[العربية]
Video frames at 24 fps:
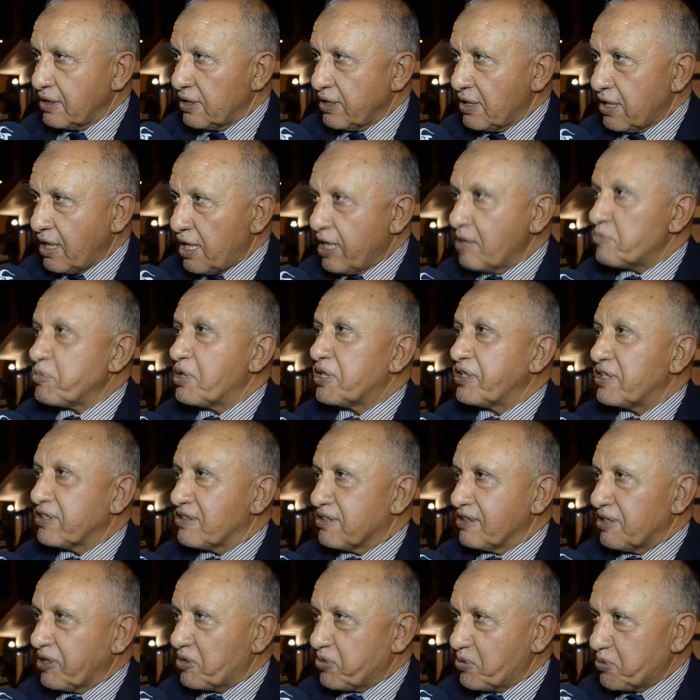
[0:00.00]
آمنت
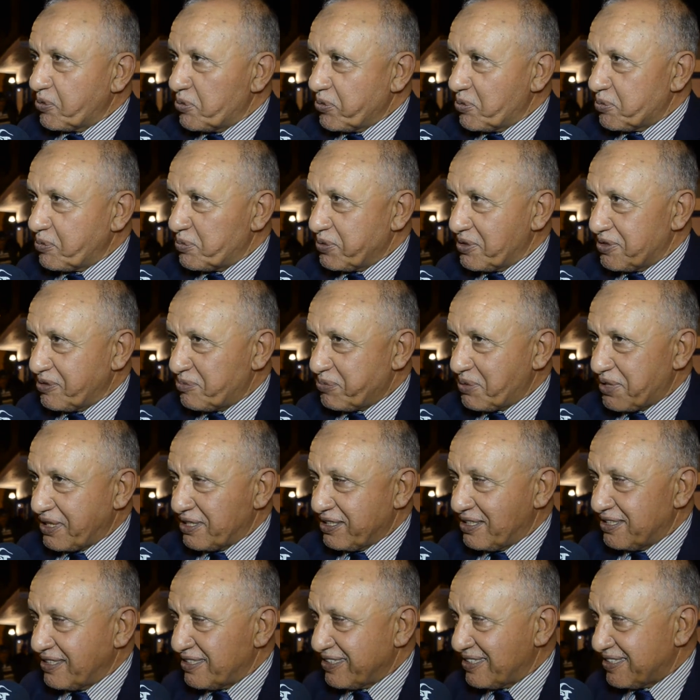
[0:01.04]
نقول
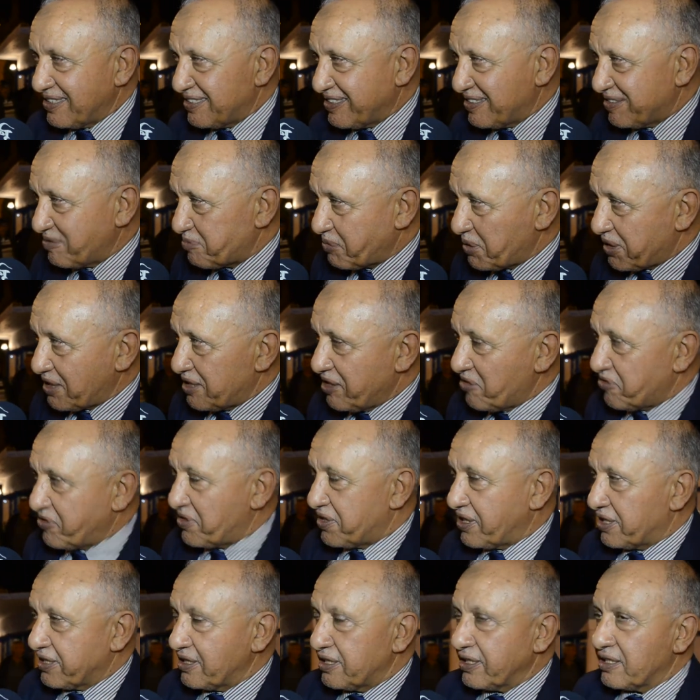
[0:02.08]
بهذا بهذا
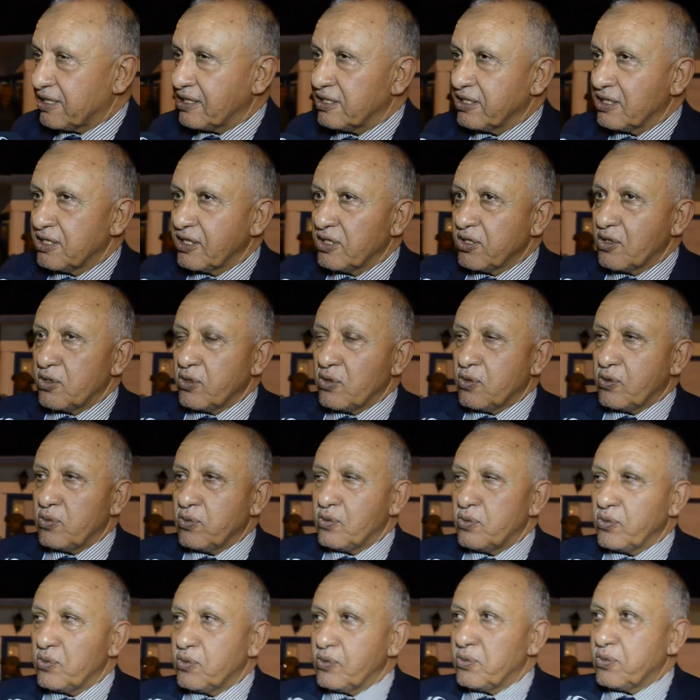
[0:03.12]
الفريق
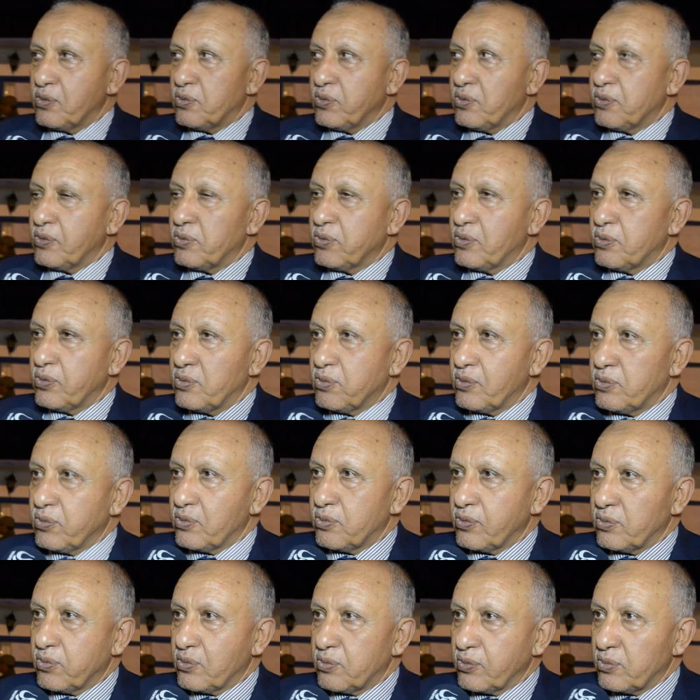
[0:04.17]

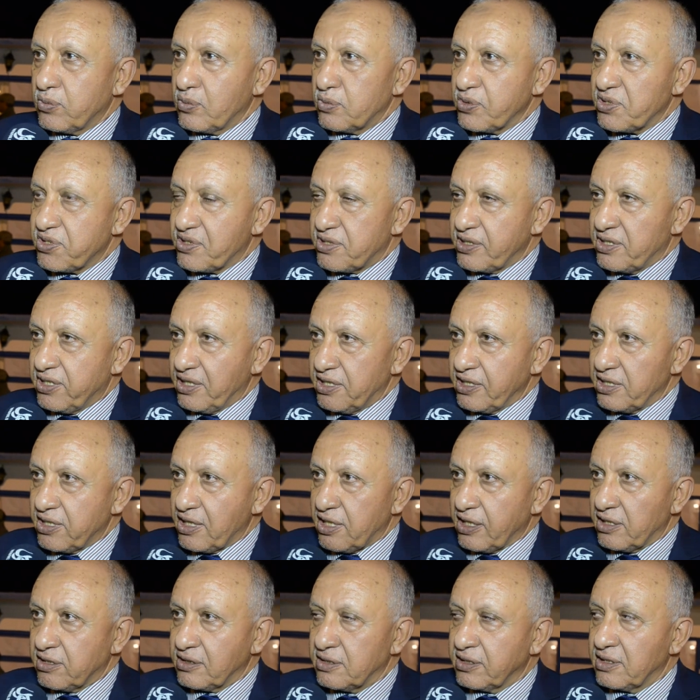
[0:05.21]

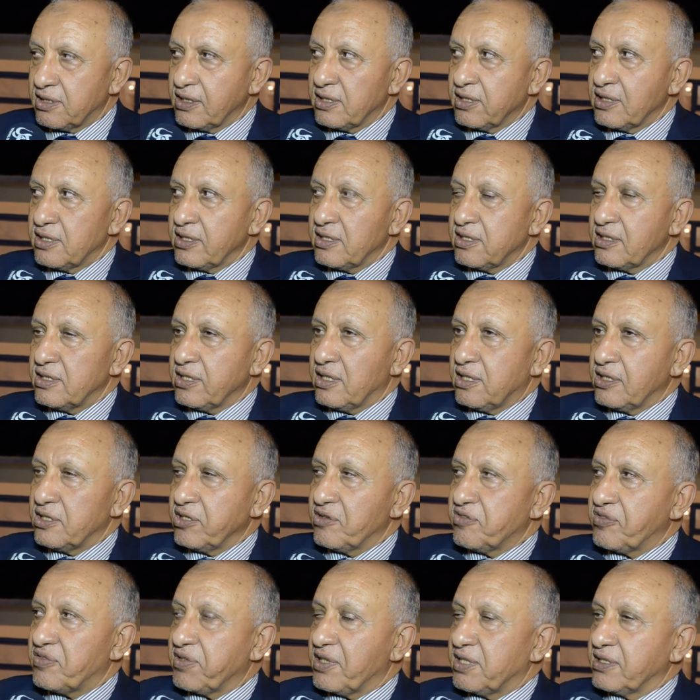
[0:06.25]
واستدعيناه يعني
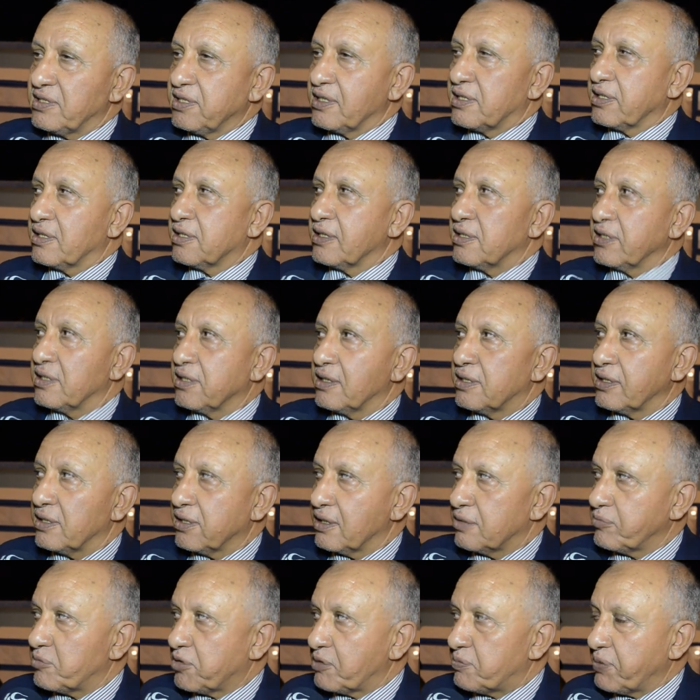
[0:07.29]
في هذيك
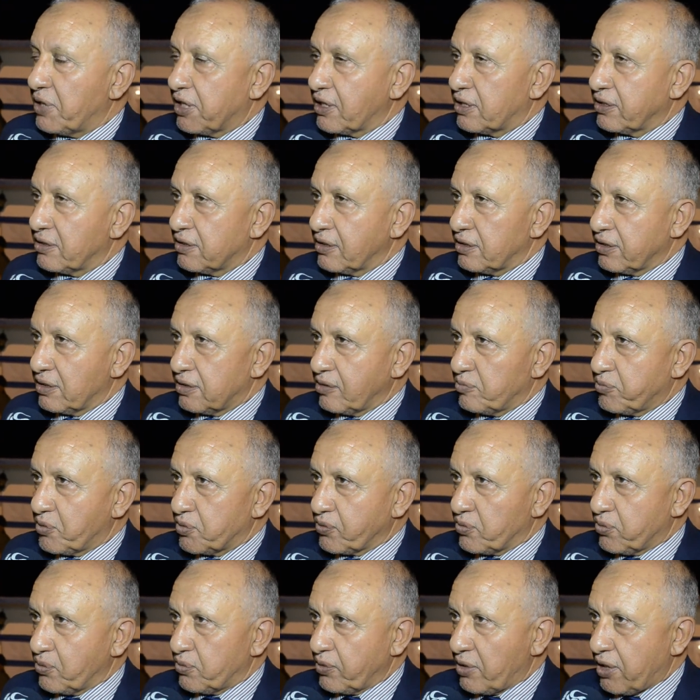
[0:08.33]
آه، من بعد
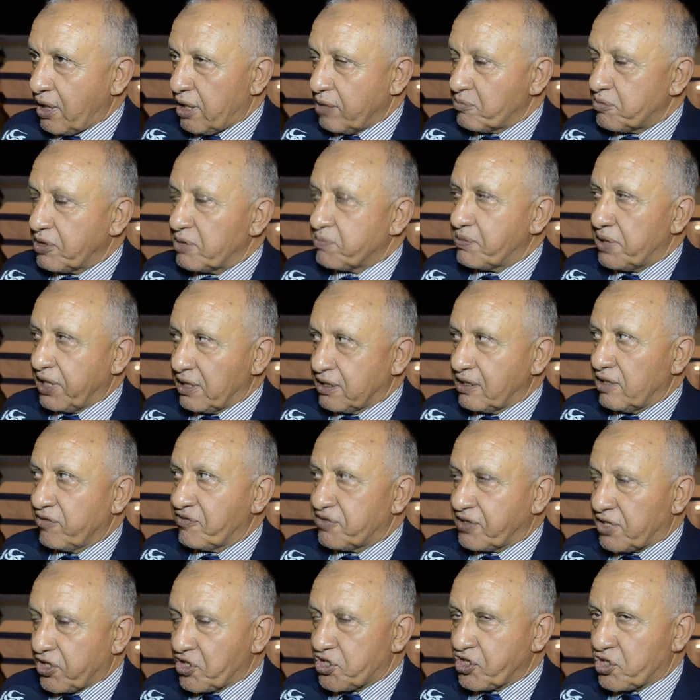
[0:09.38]
البطولة من بعد
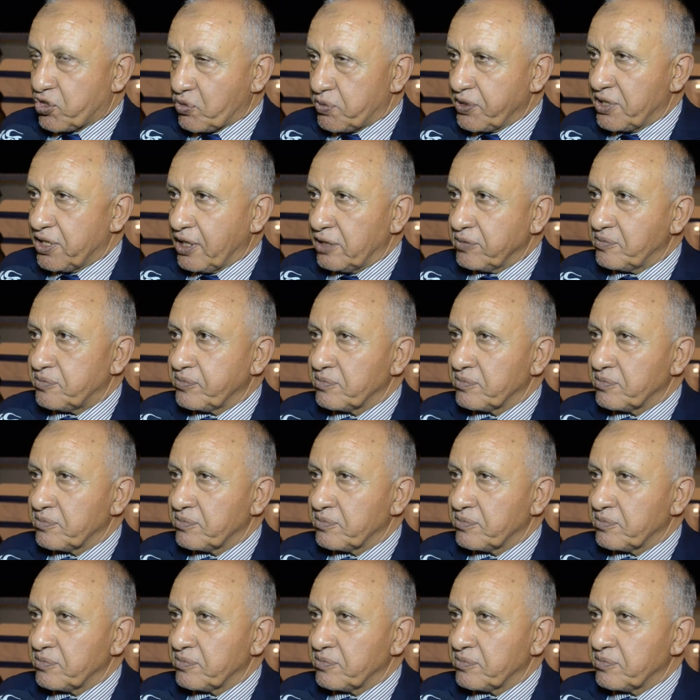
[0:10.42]
الفترة الشتوية